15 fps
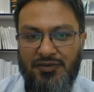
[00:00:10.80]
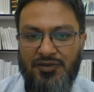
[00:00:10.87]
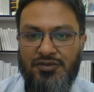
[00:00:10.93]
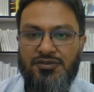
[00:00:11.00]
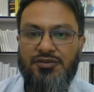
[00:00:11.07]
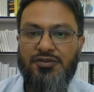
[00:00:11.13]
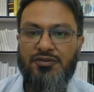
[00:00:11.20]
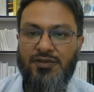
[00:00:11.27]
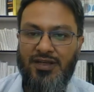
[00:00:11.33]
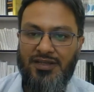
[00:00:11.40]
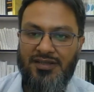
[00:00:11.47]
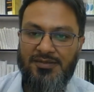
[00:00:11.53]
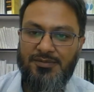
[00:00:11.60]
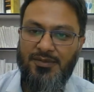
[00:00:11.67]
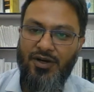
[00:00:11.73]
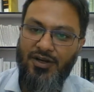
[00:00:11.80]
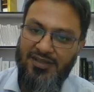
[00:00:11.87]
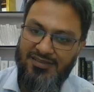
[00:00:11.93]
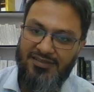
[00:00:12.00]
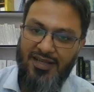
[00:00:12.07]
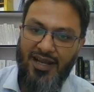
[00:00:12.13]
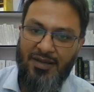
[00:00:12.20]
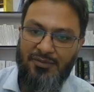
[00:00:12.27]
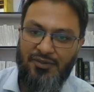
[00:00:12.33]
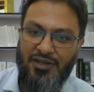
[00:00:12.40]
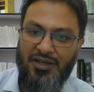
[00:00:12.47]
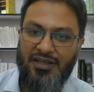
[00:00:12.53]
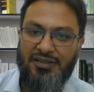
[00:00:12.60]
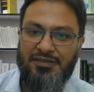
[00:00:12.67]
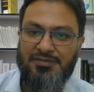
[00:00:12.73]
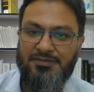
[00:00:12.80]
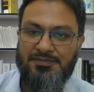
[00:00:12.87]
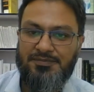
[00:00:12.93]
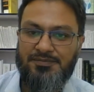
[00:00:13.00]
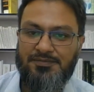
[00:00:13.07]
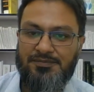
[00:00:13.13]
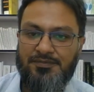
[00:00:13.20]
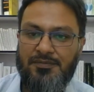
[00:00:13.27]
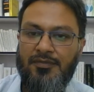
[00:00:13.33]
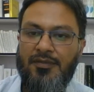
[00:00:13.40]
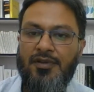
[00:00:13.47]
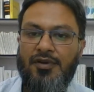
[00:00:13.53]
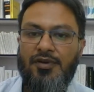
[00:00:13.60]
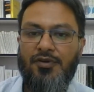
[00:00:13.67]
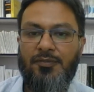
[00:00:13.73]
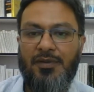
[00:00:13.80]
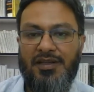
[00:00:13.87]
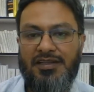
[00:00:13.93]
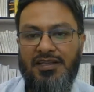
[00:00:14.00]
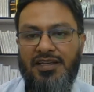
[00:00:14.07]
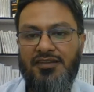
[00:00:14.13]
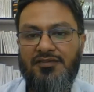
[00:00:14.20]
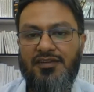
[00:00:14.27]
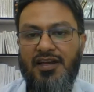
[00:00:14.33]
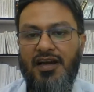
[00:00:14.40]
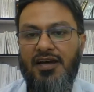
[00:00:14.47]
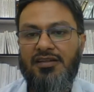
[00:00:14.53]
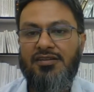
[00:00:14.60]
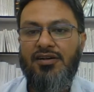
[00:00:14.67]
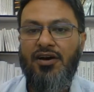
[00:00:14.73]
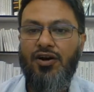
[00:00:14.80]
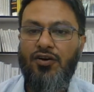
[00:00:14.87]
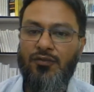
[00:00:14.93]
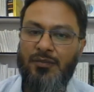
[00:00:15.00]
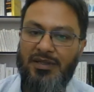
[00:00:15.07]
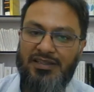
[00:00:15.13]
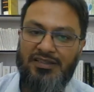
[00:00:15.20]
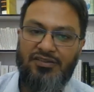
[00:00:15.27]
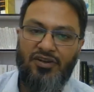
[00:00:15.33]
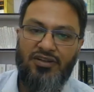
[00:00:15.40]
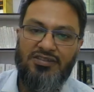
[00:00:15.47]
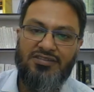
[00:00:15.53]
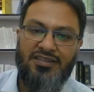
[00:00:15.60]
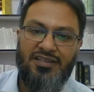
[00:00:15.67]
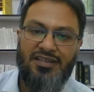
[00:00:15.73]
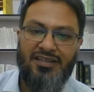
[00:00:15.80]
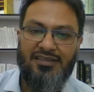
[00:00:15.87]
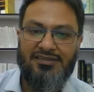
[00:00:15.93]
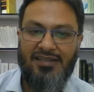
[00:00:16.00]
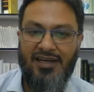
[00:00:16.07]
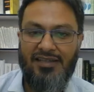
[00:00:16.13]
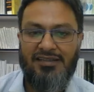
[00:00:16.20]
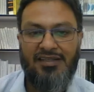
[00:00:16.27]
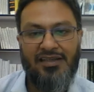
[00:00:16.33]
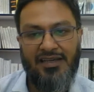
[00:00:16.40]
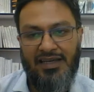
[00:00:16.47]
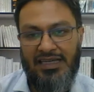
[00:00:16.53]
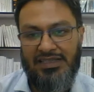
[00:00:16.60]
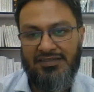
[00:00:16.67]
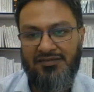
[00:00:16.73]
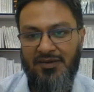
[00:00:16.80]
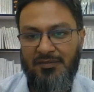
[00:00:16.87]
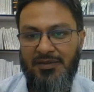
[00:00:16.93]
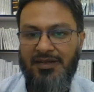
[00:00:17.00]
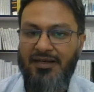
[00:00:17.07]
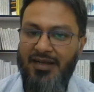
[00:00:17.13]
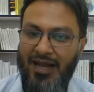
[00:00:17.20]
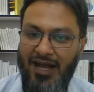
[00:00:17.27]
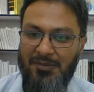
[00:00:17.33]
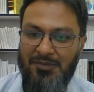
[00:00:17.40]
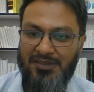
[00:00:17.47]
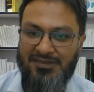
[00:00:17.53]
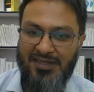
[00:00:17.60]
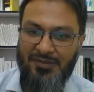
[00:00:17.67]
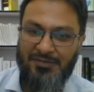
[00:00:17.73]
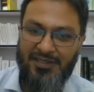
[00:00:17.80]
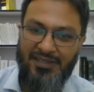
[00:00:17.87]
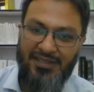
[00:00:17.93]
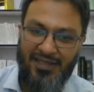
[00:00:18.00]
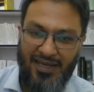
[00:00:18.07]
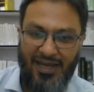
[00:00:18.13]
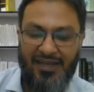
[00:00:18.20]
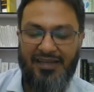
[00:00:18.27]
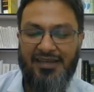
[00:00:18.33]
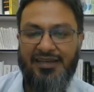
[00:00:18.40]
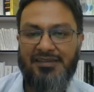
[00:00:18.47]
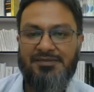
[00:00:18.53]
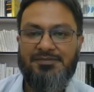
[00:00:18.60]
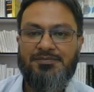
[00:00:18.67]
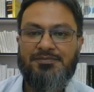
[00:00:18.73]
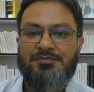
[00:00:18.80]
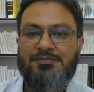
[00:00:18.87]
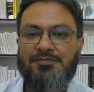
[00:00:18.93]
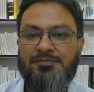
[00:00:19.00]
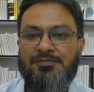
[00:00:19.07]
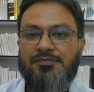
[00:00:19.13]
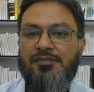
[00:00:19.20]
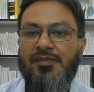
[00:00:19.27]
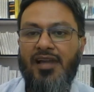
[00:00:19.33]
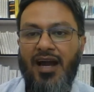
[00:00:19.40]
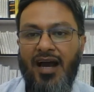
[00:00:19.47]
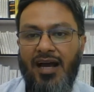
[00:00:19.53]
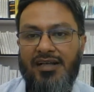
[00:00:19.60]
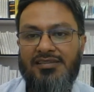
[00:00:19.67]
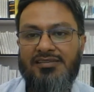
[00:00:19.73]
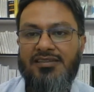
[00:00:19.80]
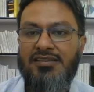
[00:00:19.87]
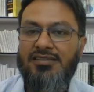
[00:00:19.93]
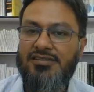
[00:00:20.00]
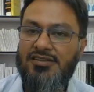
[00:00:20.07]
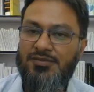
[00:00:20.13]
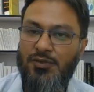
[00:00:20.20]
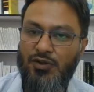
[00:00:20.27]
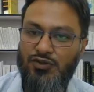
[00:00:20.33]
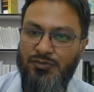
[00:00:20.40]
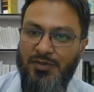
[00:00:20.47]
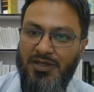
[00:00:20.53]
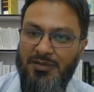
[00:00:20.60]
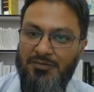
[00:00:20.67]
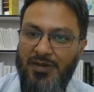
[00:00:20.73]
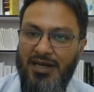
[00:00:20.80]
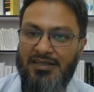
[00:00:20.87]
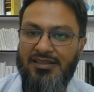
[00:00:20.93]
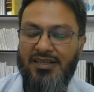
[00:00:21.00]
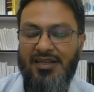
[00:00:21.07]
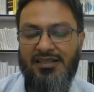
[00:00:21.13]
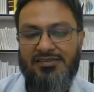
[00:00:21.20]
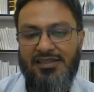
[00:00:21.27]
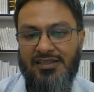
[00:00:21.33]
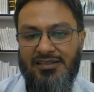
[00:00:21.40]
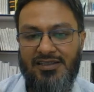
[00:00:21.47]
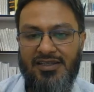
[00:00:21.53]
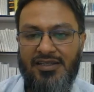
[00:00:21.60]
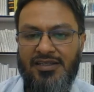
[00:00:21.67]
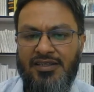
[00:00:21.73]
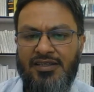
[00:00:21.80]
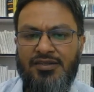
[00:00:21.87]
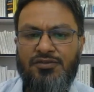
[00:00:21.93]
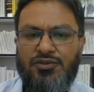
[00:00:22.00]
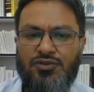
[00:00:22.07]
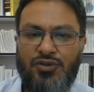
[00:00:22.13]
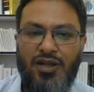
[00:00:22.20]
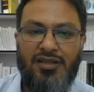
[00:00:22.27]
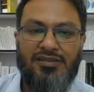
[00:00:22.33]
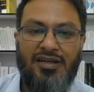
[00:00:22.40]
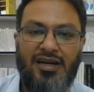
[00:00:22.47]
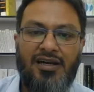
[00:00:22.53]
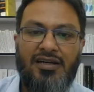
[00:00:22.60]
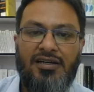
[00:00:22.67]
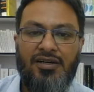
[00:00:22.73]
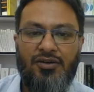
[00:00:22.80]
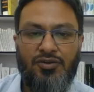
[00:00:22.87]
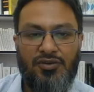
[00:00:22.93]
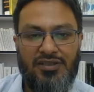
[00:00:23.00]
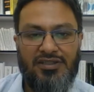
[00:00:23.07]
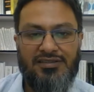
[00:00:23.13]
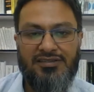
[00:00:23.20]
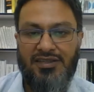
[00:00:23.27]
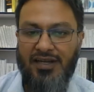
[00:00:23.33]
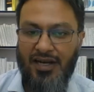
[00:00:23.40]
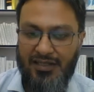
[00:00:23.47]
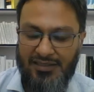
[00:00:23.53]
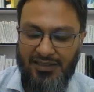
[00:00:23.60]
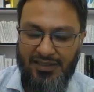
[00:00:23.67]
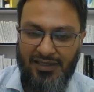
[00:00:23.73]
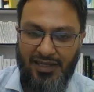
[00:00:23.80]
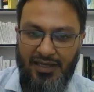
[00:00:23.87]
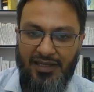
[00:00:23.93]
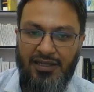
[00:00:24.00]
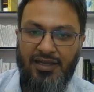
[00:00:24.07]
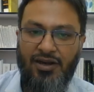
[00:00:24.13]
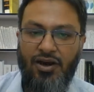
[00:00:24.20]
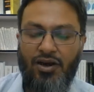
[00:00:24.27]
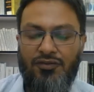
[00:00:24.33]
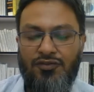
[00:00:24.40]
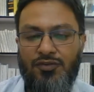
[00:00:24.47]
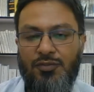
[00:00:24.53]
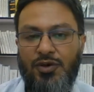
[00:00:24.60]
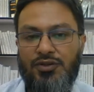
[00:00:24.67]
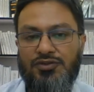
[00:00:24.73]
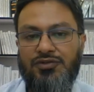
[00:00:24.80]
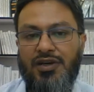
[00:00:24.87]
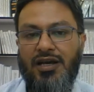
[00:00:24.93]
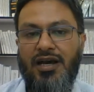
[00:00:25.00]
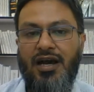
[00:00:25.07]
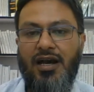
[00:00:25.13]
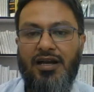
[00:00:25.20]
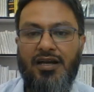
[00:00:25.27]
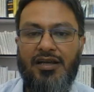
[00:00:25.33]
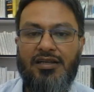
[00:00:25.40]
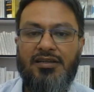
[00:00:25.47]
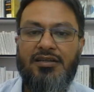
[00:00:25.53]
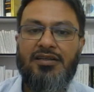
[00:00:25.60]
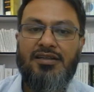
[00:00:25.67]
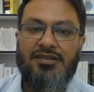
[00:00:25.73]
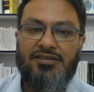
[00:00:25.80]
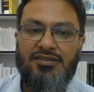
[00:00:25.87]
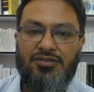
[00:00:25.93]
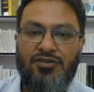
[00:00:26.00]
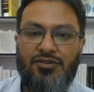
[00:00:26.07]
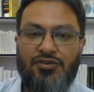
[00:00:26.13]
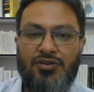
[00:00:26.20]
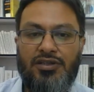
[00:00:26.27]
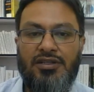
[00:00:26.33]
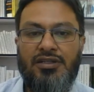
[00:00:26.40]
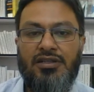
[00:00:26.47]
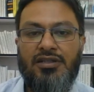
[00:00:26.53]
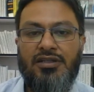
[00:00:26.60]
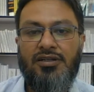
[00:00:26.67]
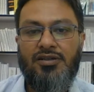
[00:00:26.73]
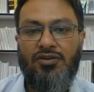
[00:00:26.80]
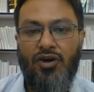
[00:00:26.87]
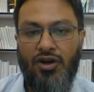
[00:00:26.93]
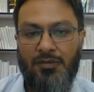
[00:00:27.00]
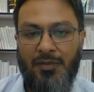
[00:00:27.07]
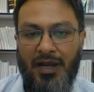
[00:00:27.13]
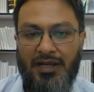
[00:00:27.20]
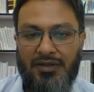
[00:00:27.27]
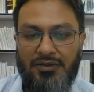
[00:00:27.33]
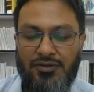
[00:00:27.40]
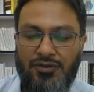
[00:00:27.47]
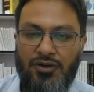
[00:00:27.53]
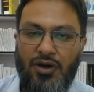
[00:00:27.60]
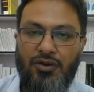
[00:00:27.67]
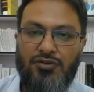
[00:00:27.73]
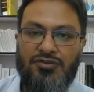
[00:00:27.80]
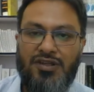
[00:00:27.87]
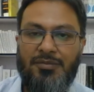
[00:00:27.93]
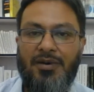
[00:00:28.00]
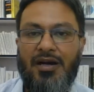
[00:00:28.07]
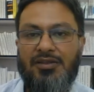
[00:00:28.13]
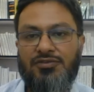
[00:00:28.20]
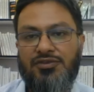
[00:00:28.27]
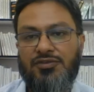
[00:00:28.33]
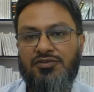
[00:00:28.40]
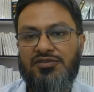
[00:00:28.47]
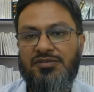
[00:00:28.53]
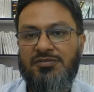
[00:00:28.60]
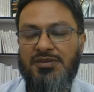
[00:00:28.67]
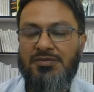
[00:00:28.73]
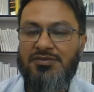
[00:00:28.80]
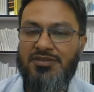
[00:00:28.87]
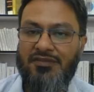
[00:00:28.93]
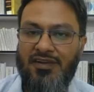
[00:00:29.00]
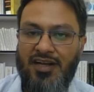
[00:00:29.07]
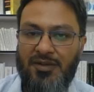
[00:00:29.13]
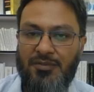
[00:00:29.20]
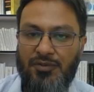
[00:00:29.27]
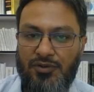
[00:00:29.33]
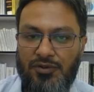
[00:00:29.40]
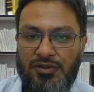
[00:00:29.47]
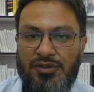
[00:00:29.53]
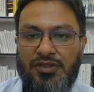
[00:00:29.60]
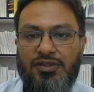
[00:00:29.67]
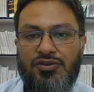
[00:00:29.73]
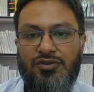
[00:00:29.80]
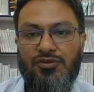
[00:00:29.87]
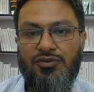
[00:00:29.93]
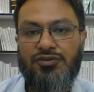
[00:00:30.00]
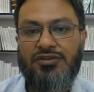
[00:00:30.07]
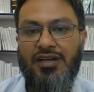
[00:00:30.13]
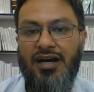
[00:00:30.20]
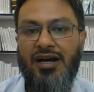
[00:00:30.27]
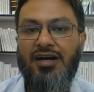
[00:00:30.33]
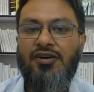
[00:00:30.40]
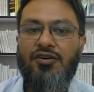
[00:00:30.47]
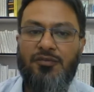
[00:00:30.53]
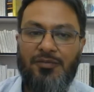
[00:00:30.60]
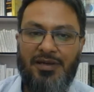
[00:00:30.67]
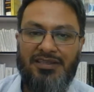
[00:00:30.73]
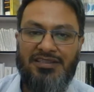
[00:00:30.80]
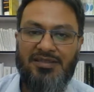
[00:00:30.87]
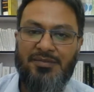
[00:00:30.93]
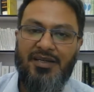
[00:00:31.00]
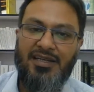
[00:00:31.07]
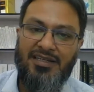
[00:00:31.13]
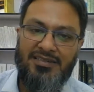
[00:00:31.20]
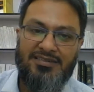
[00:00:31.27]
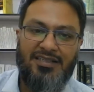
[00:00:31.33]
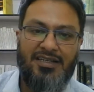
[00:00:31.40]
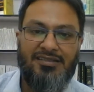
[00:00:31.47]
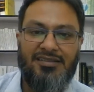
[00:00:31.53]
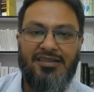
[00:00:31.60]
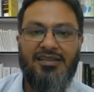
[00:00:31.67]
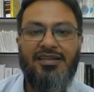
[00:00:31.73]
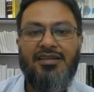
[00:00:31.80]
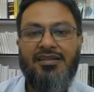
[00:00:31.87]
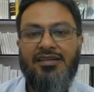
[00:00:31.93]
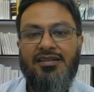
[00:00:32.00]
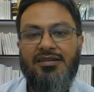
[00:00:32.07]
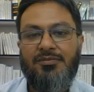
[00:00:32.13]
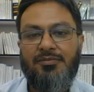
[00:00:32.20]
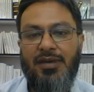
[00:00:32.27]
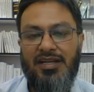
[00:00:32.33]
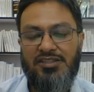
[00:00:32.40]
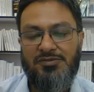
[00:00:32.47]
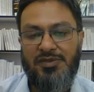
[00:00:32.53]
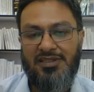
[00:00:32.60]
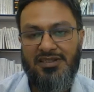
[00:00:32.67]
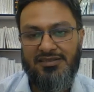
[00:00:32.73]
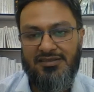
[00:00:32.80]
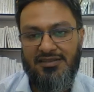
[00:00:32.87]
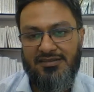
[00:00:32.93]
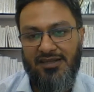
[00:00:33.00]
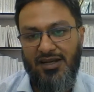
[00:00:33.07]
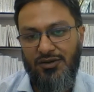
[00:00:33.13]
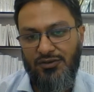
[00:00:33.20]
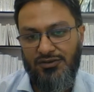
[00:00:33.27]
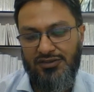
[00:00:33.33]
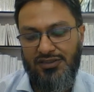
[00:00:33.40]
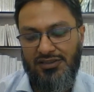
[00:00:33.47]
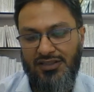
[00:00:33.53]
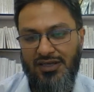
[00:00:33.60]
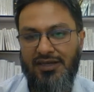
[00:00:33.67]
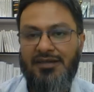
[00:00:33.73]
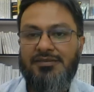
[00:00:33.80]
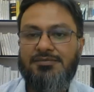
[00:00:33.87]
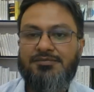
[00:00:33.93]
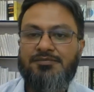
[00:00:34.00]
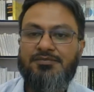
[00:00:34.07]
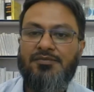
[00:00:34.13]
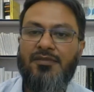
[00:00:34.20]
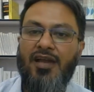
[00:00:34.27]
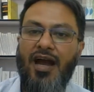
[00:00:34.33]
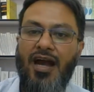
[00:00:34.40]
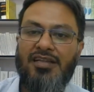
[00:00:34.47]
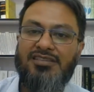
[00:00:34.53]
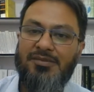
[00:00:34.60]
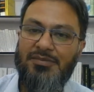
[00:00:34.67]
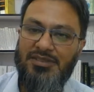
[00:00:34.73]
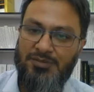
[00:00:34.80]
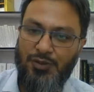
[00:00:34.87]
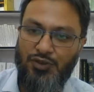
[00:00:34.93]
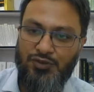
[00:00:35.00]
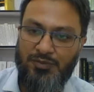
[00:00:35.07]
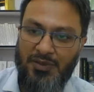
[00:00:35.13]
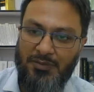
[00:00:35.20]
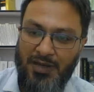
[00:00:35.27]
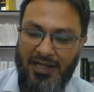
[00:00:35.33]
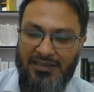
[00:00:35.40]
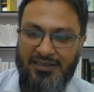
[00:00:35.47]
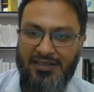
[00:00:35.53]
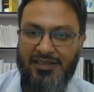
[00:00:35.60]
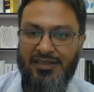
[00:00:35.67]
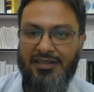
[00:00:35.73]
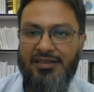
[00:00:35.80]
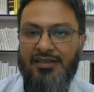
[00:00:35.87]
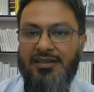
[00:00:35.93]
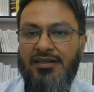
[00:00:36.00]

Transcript: व्यूअर्स को वेलकम और अस्सलाम वालेकुम होमपैथिक अद्वियात और होमपैथिक नॉलेज शेयरिंग के साथ एक दफ़ा फिर आपके सामने आए हैं आज जिस मौजू पर हम बात करना चाहते हैं तो थोड़ा सा रूटीन से हट के है और वो मौजू है अगर किसी को कोई डॉग बाइट हो और उसके बाद उसे कोई सिम्टम्स डेवलप हों तो उसका होमपैथी में किस तरह से मैनेजमेंट का सिलसिला हो सकता है आज हम इस मौजू पर बात करेंगे